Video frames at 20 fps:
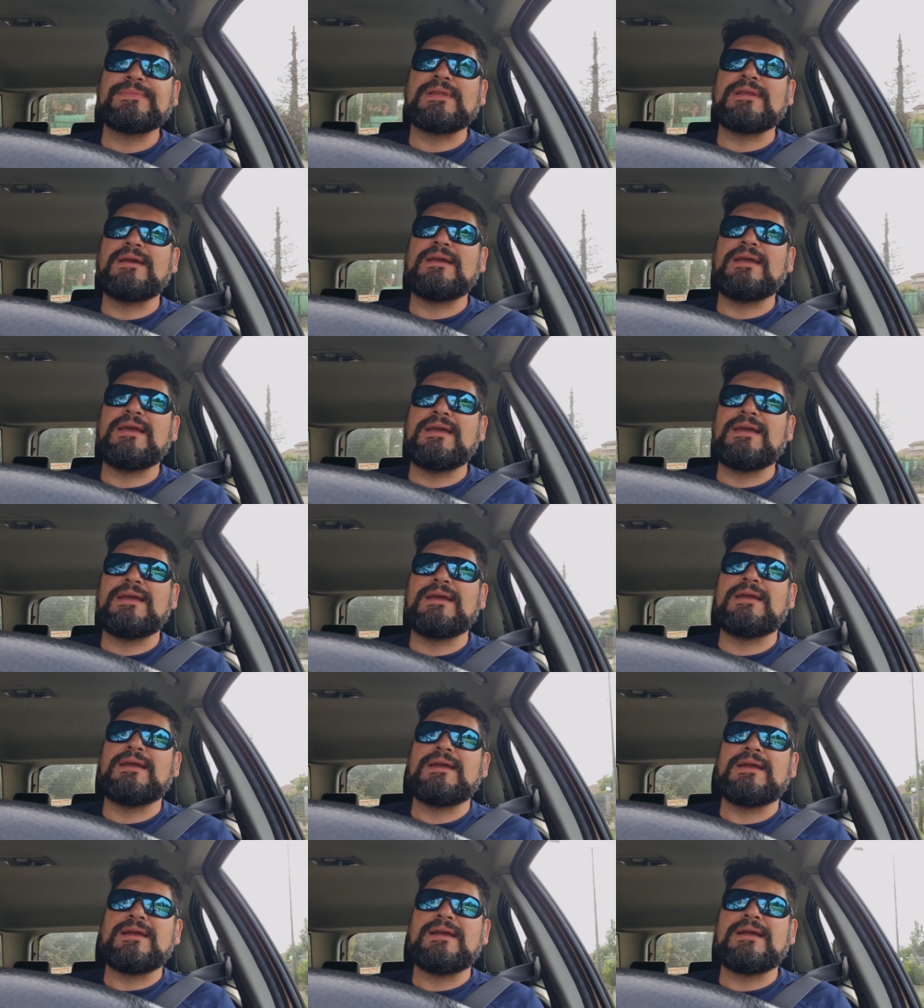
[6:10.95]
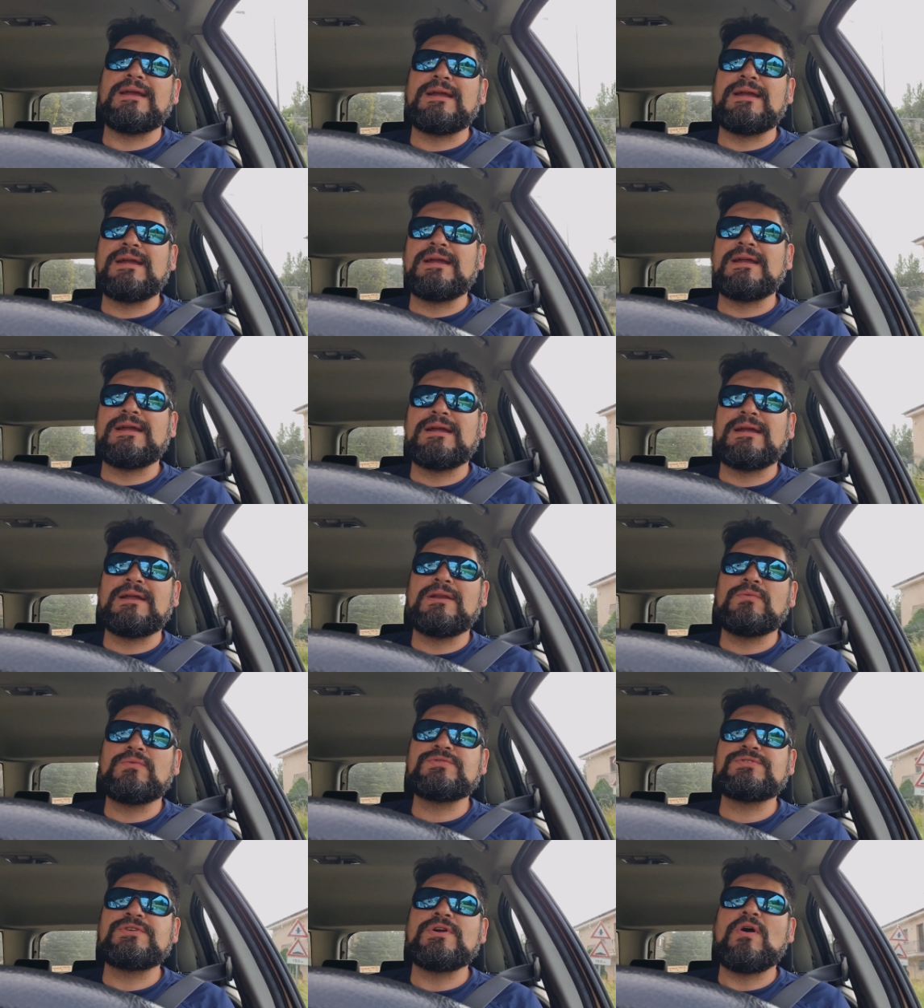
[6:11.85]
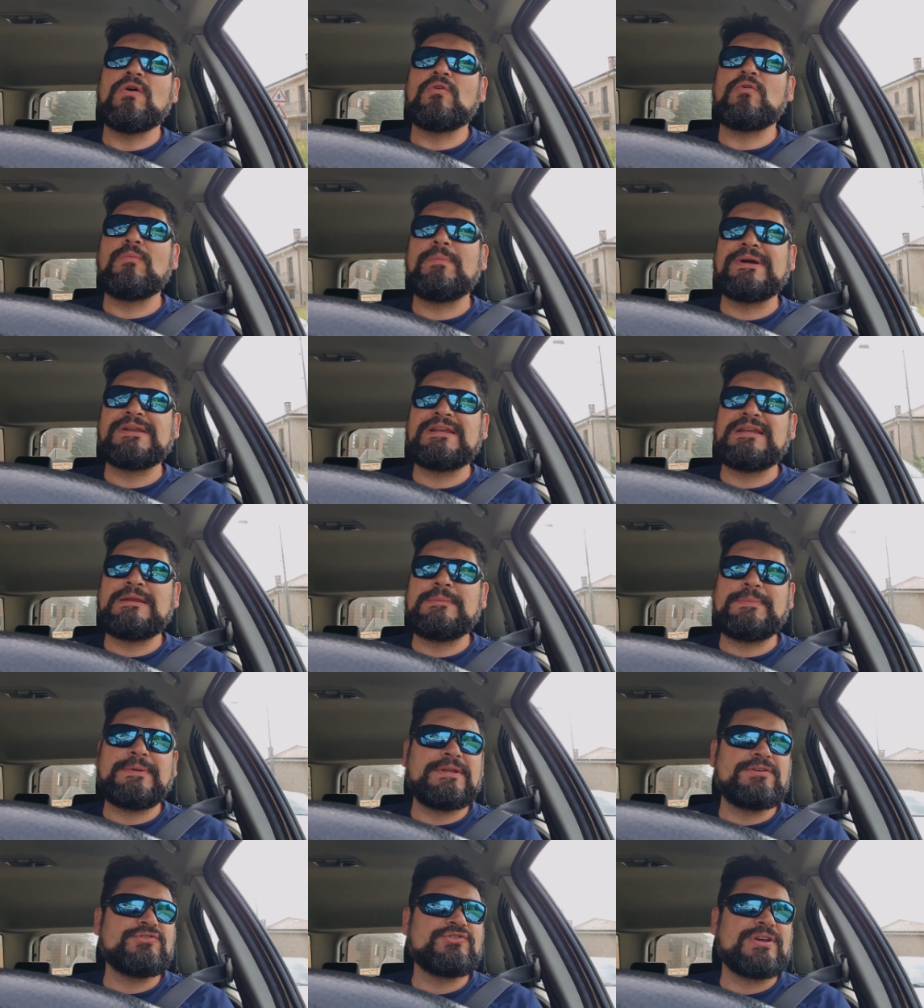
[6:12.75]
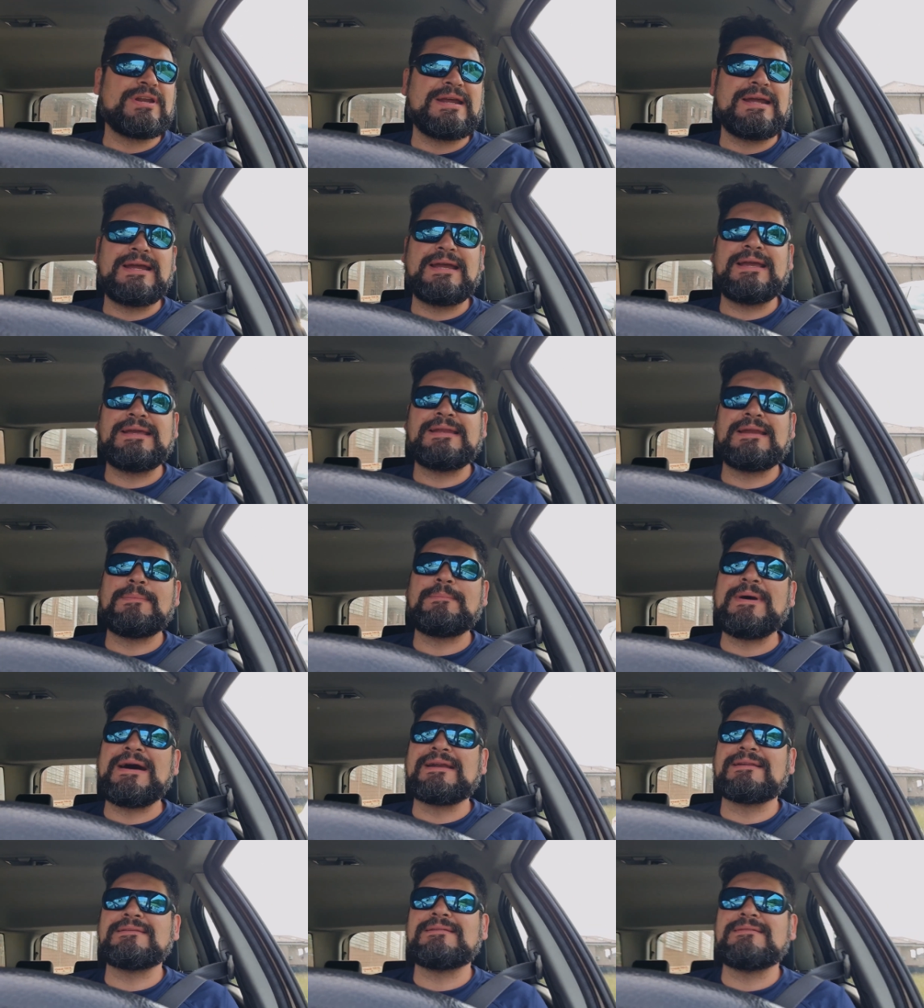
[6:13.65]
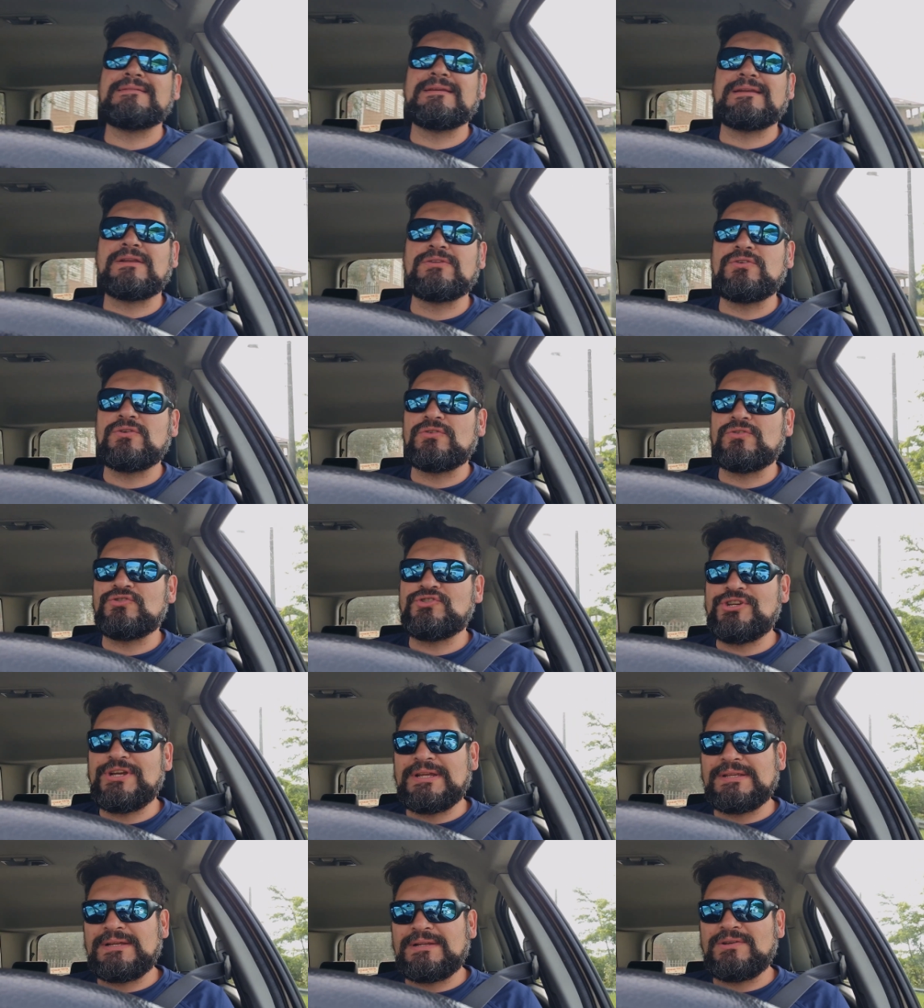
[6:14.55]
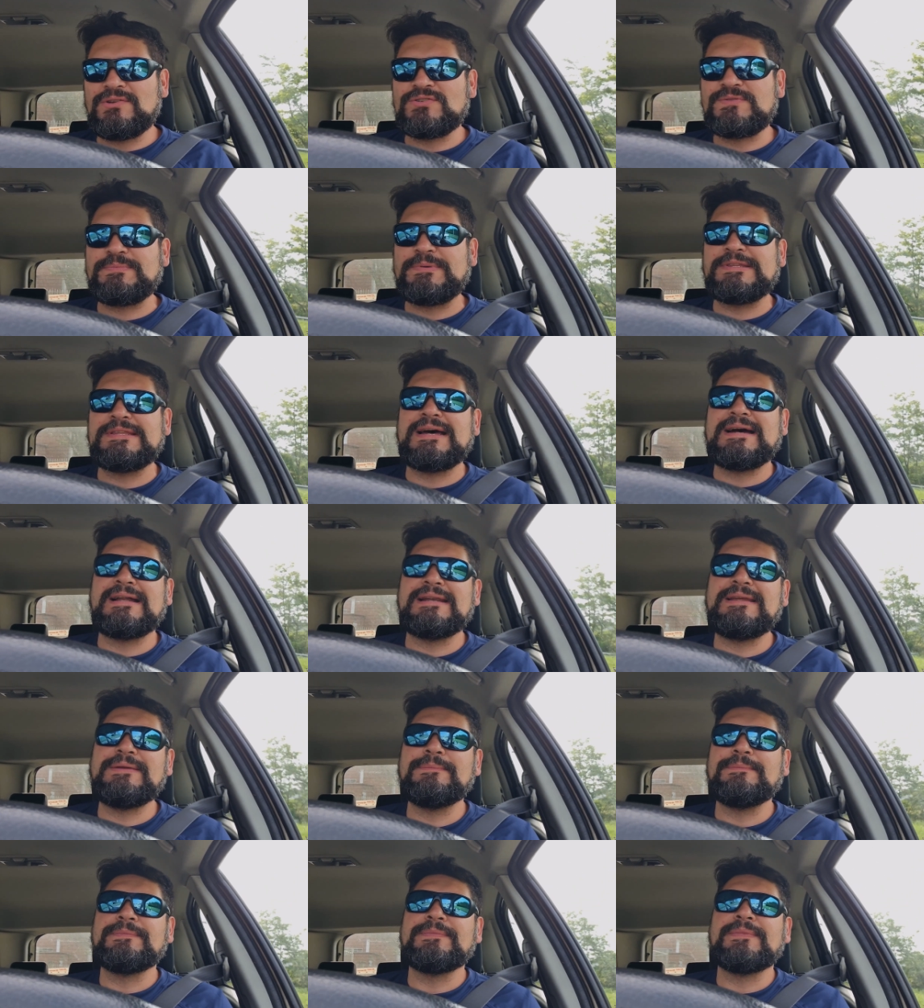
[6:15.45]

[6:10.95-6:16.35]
e lui si occupa di dipingere i reparti di radiologia degli ospedali